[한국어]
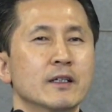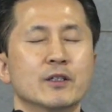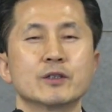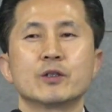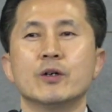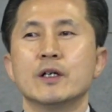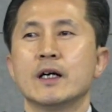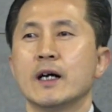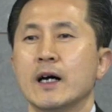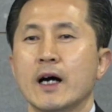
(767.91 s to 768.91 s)

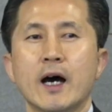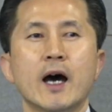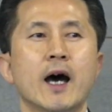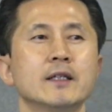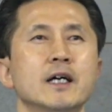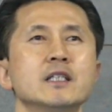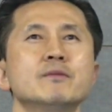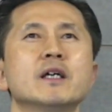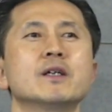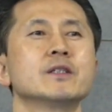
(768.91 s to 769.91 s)
그것도
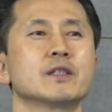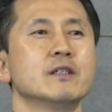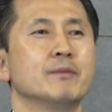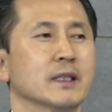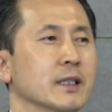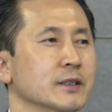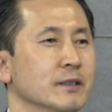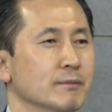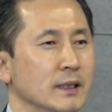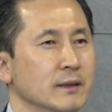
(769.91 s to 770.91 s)
하나님의 계시를
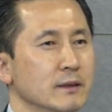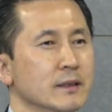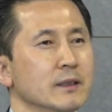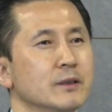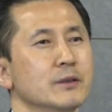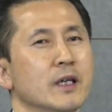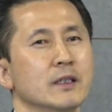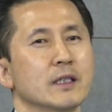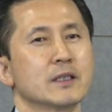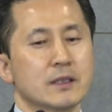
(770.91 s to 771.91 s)
받아서 만든 그
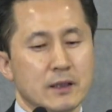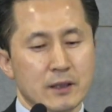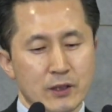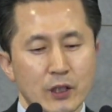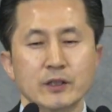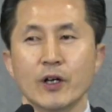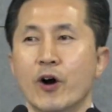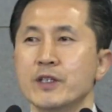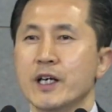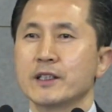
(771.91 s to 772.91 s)
구약의 첫
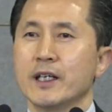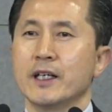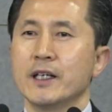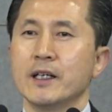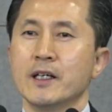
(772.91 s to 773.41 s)
언약에